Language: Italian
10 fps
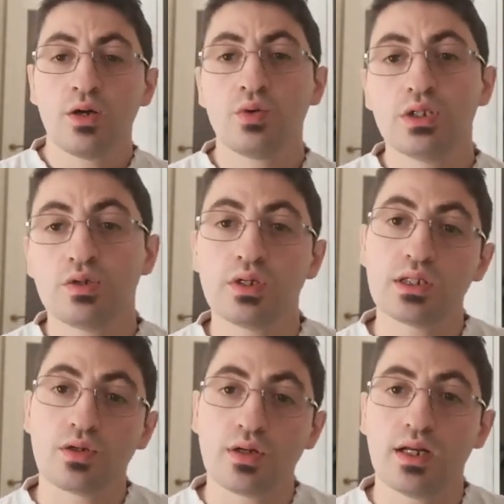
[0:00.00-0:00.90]
quindi
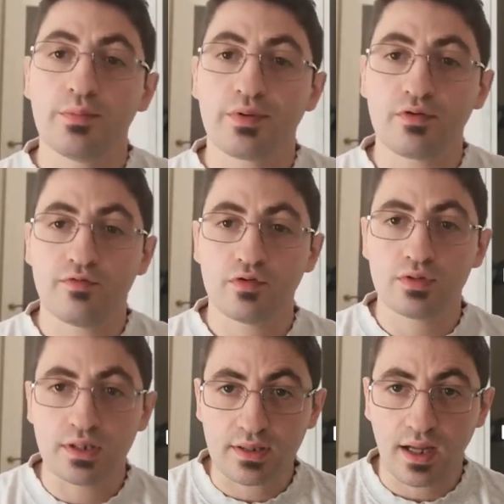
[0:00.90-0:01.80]
unito nelle
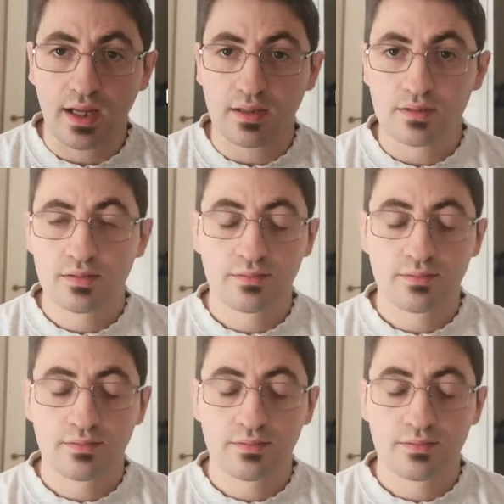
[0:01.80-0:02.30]
profondità.